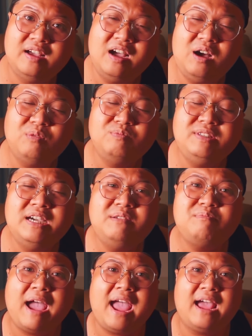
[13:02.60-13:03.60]
Đúng không
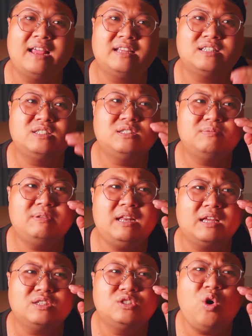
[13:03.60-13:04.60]
nhưng mà với
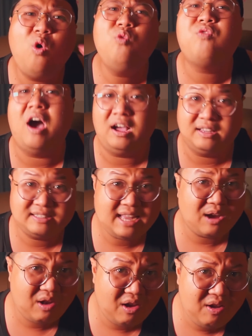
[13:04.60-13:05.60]
là số phận
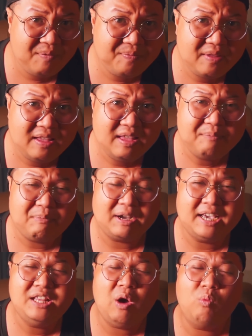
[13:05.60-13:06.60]
sau đó mà
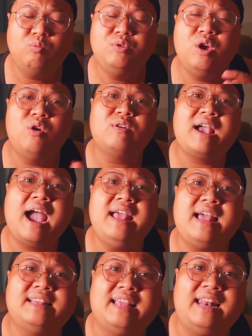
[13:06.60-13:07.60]
khi đụng vô một
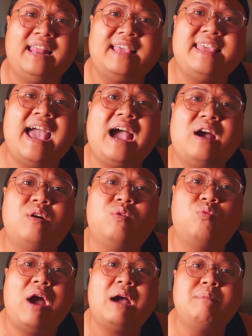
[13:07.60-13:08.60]
cái anh ảnh lại văng
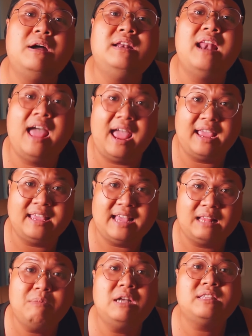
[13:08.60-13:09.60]
qua bên lề
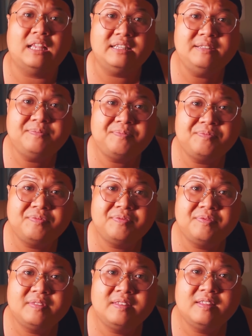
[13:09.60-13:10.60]
ảnh bất tỉnh
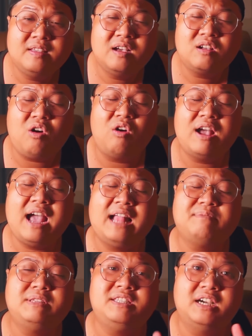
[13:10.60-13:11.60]
còn cái
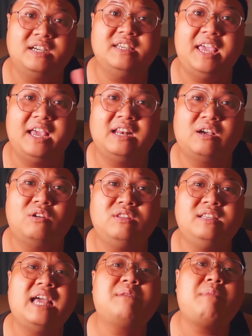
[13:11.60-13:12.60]
anh mà trực diện là coi
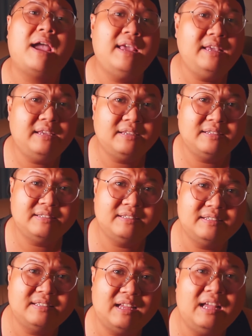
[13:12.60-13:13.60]
như nát bấy
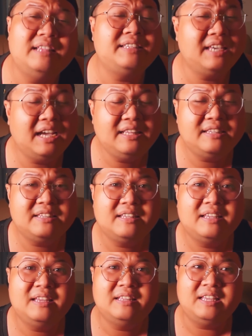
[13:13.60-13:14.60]
đó anh chết
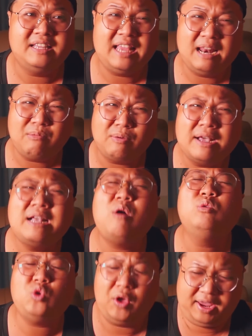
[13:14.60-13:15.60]
thì đây là một cái
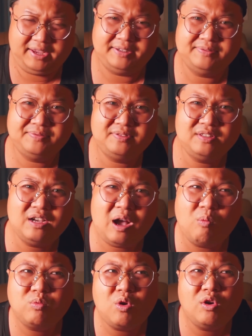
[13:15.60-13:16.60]
câu chuyện nó
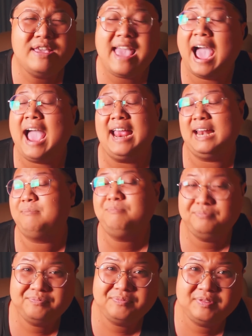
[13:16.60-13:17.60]
không có dài lắm